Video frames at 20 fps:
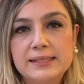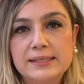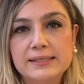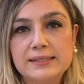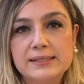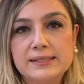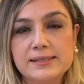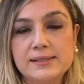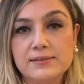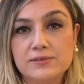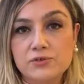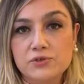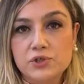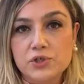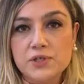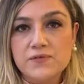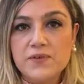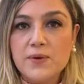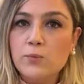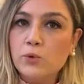e,
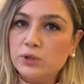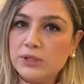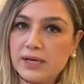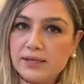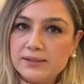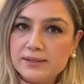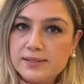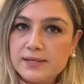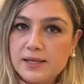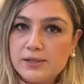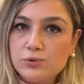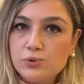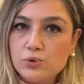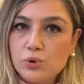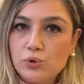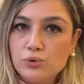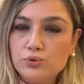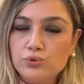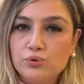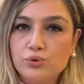satışı ve
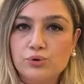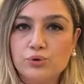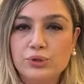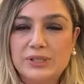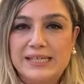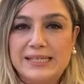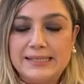modernizasyon e,